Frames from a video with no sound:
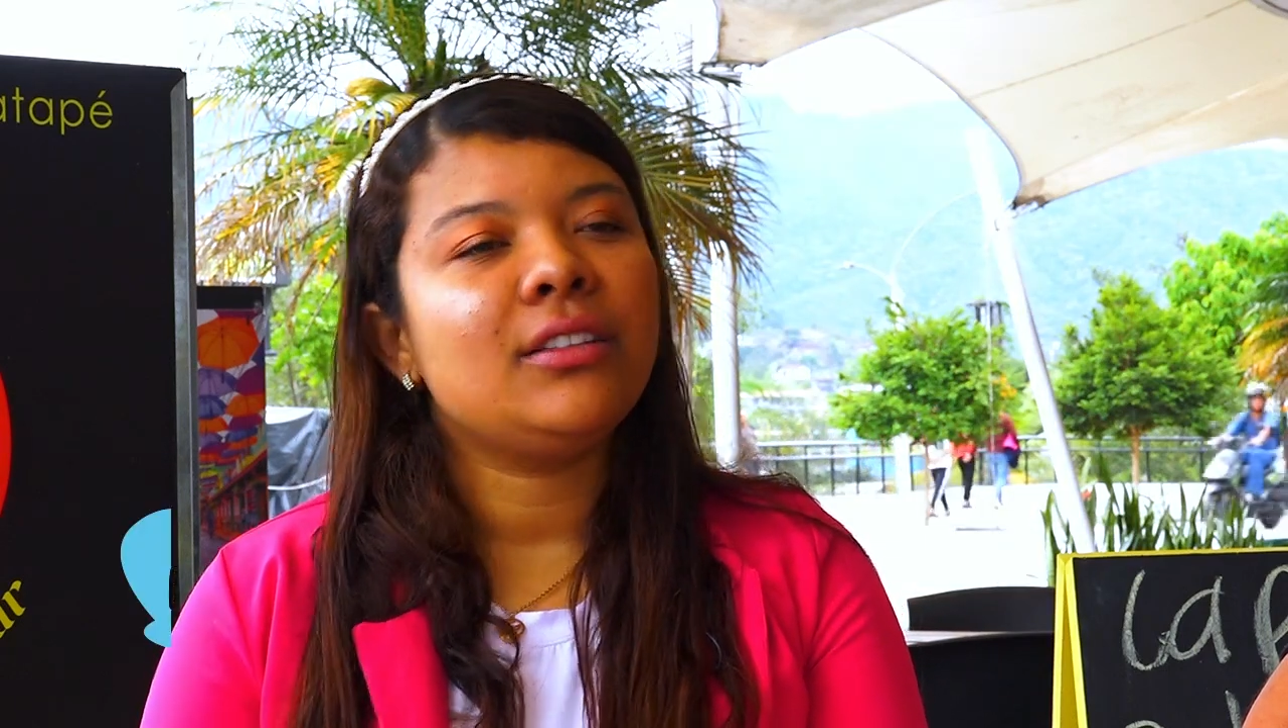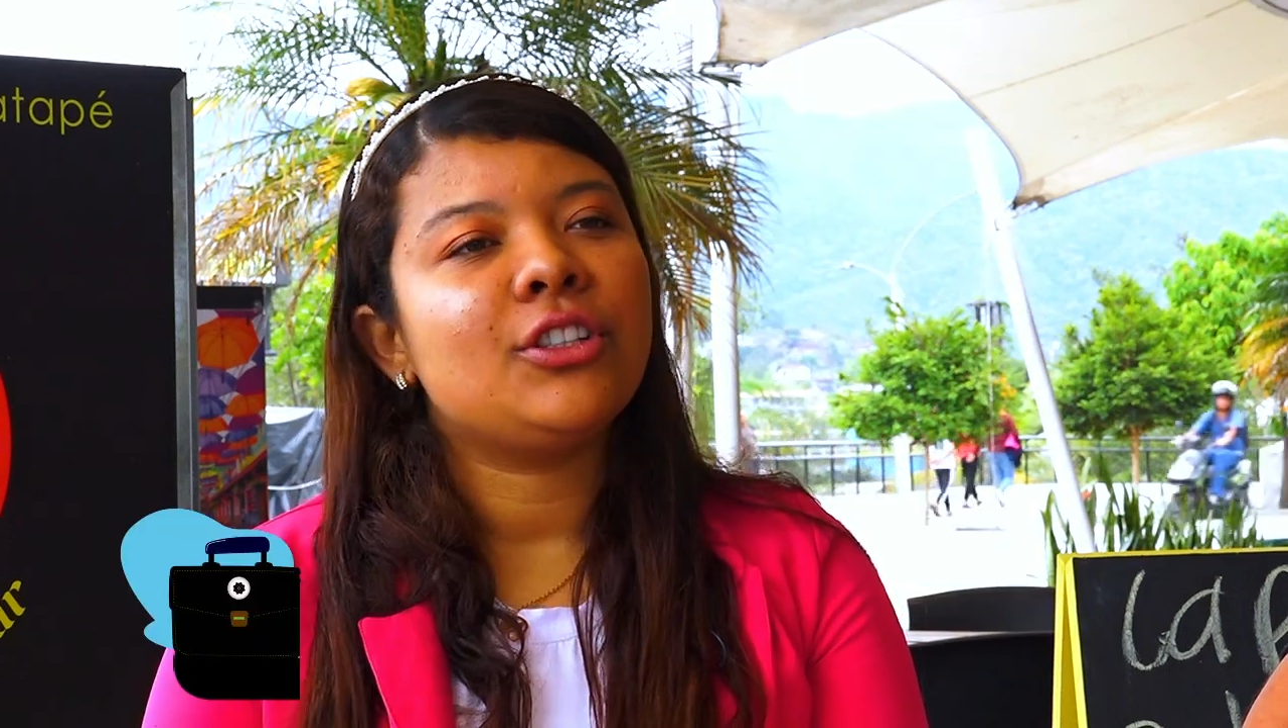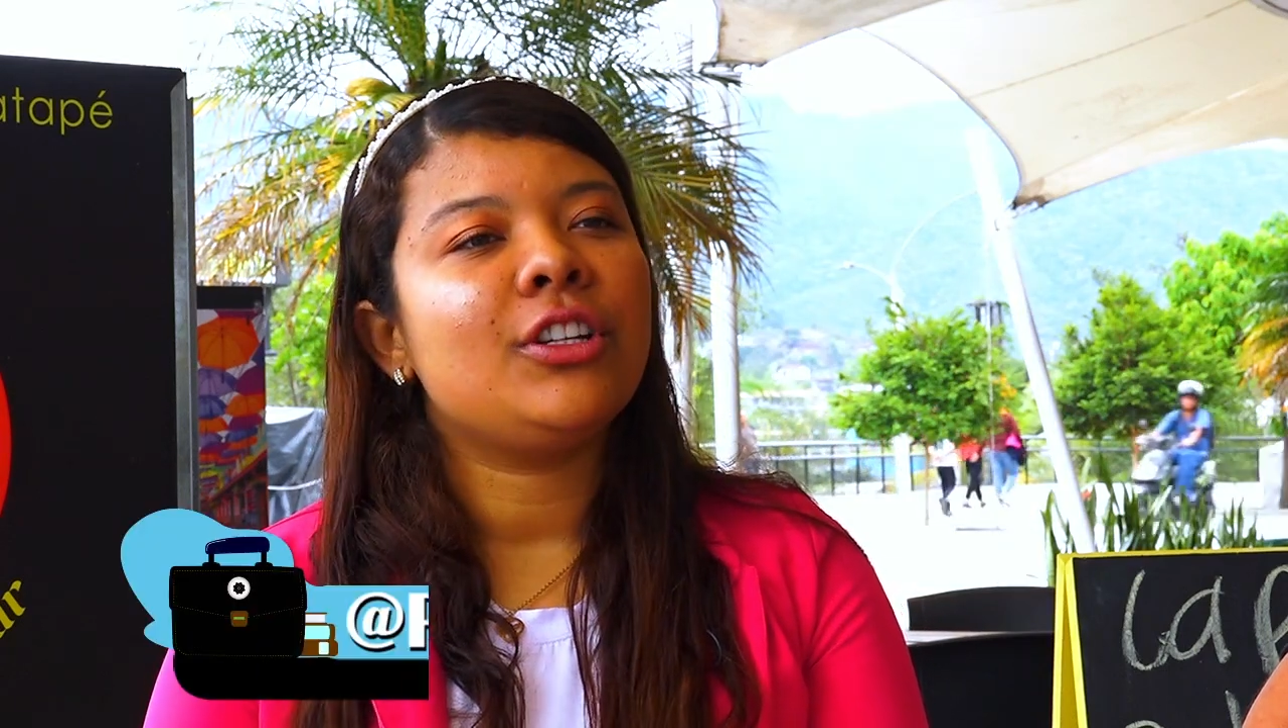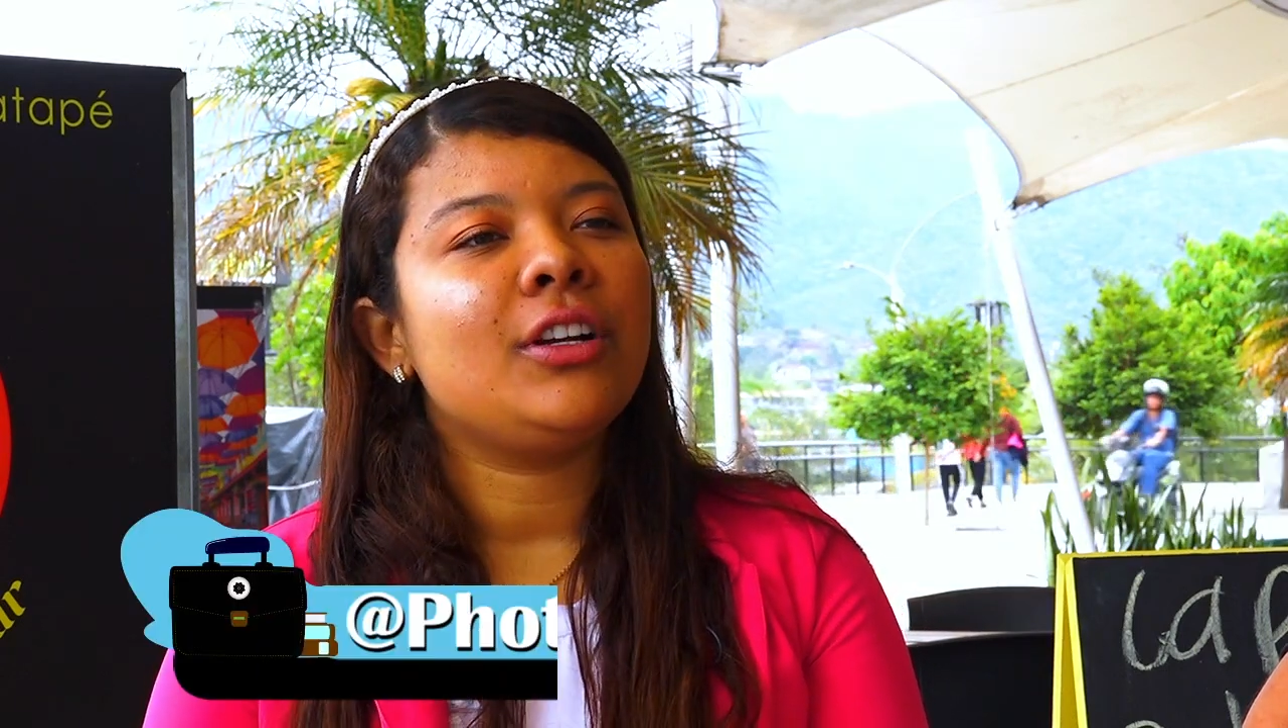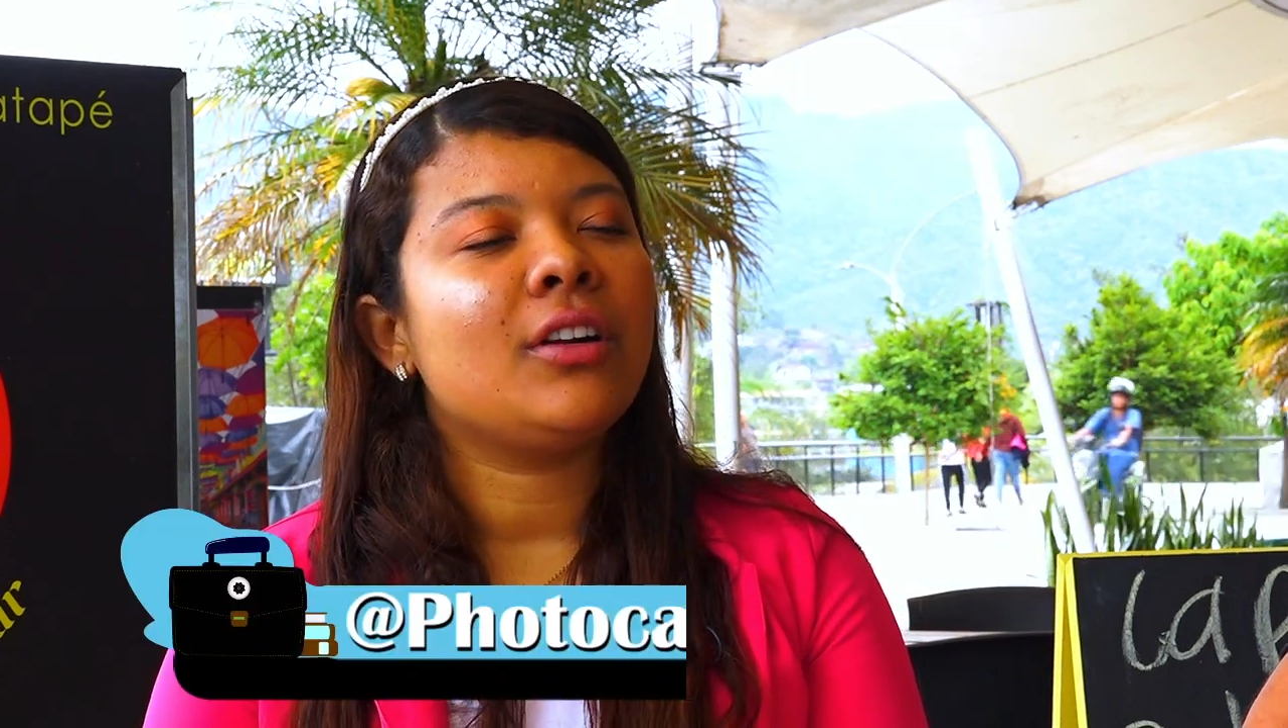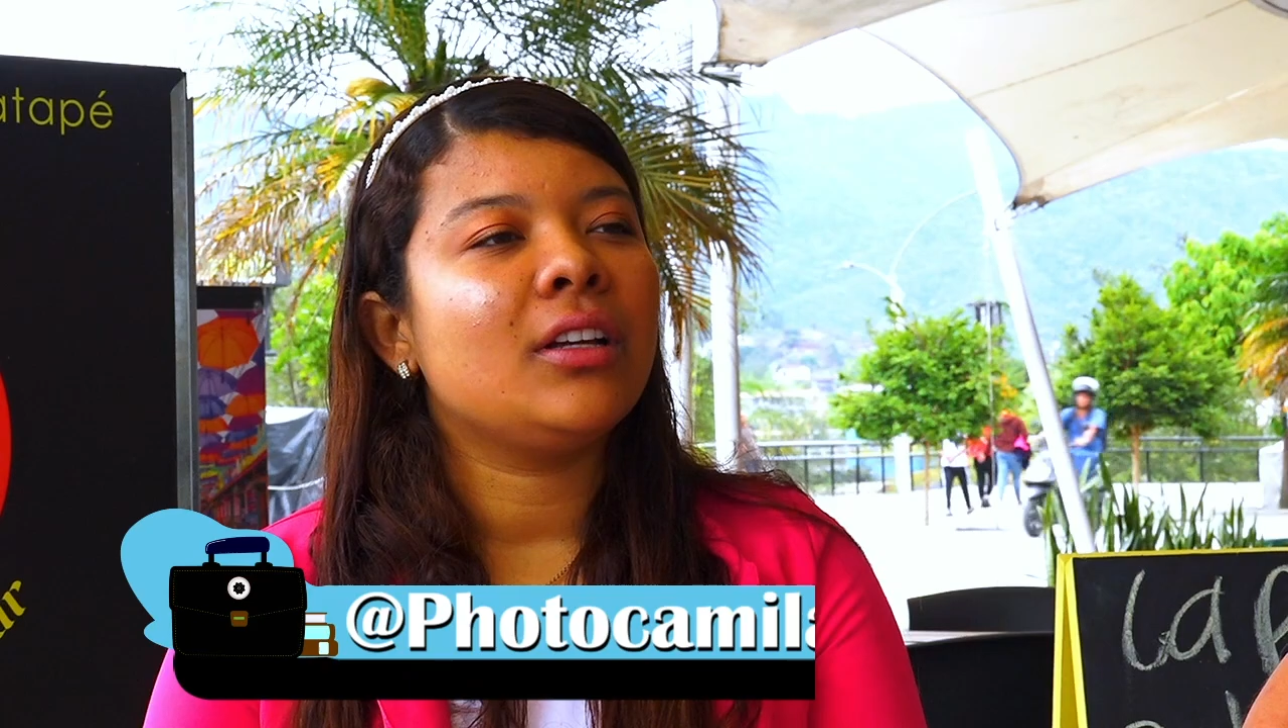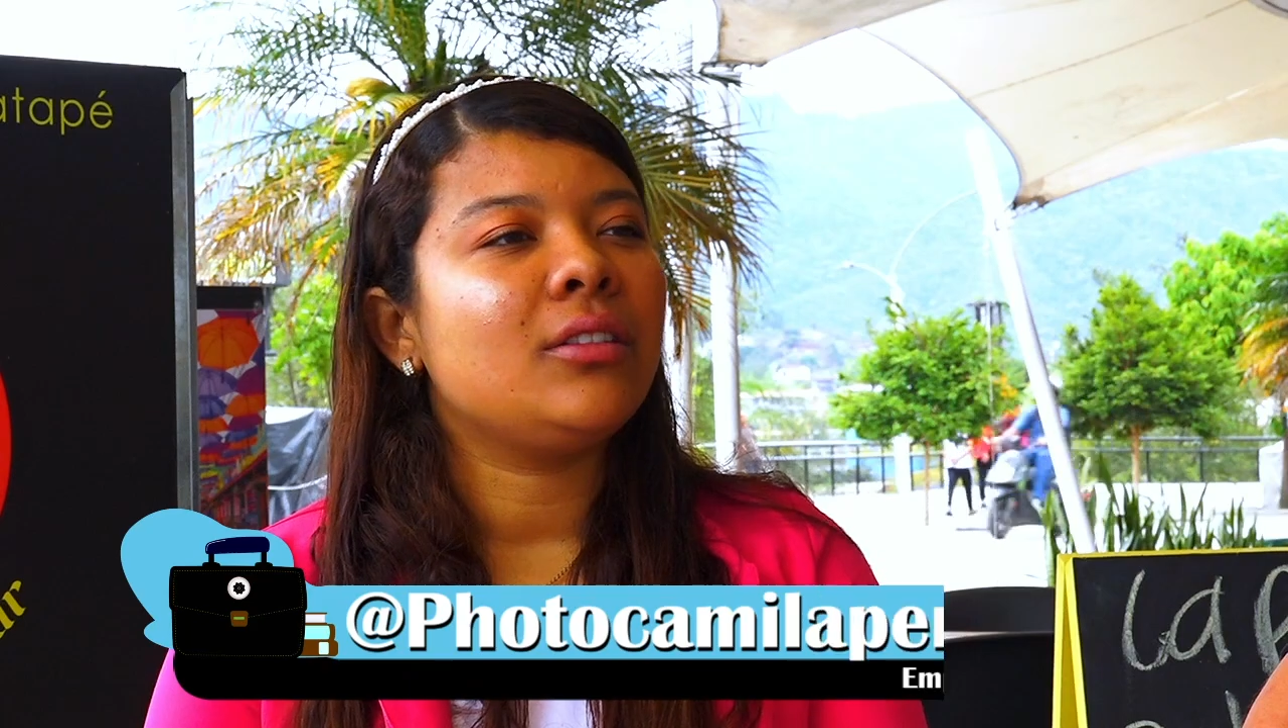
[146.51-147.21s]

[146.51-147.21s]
yo digo que